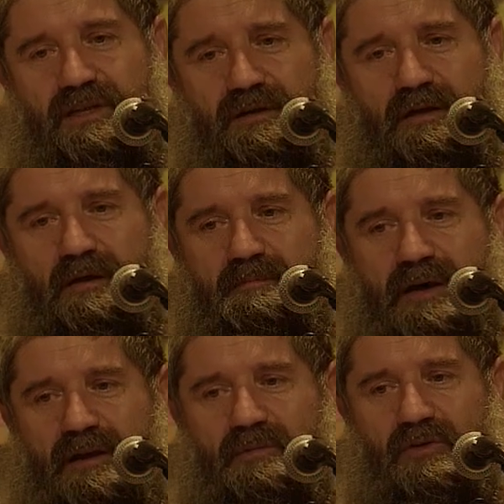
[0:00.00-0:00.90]
Nie?
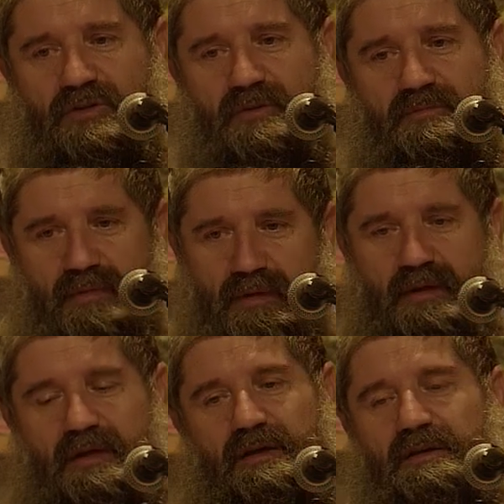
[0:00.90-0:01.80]
Panie Boże,
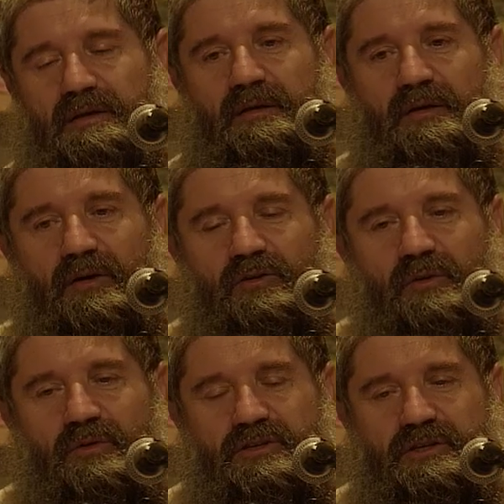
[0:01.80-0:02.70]
E, o
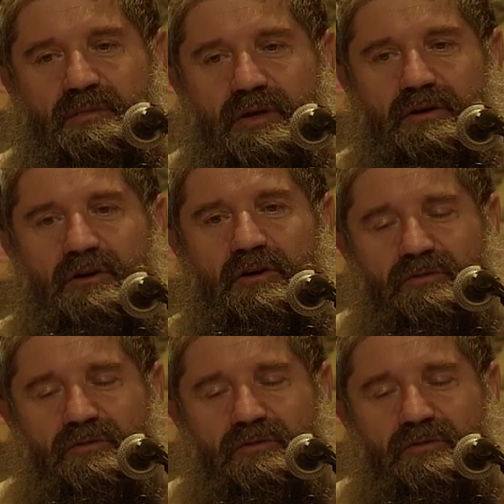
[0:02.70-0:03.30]
to prosimy,